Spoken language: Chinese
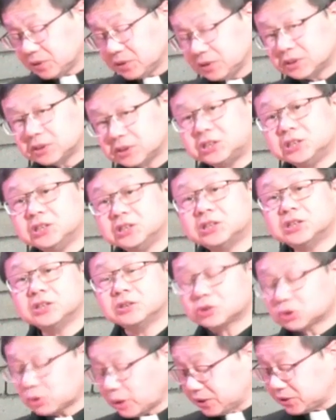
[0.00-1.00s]
细
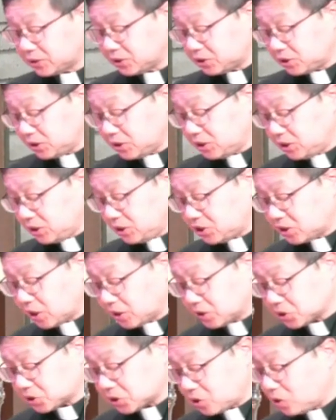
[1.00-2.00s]
心《创世纪》一章
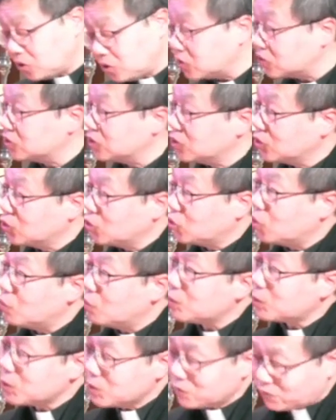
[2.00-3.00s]
的时候，我们
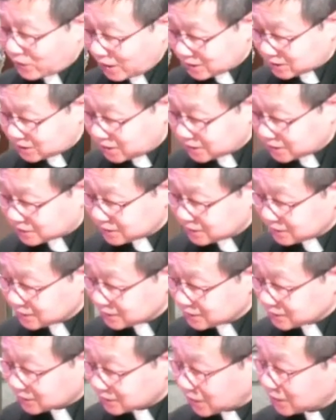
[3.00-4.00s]
会发现，
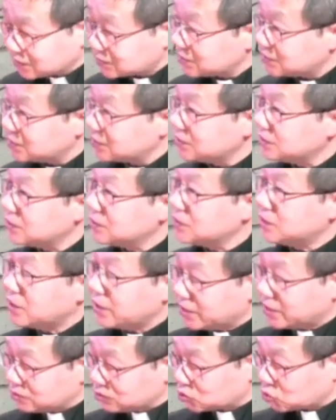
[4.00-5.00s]
上帝一
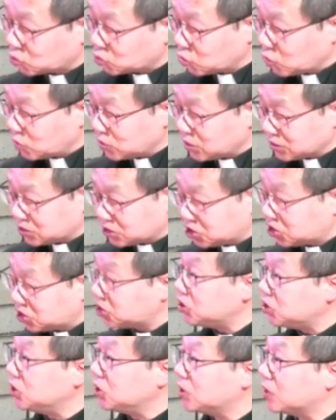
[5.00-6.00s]
连说了
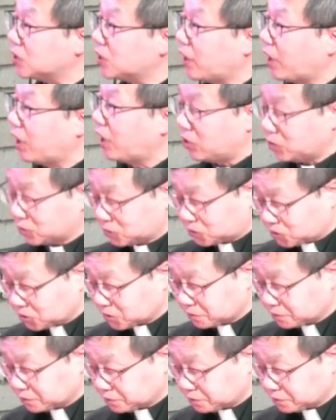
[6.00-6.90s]
七个好字。”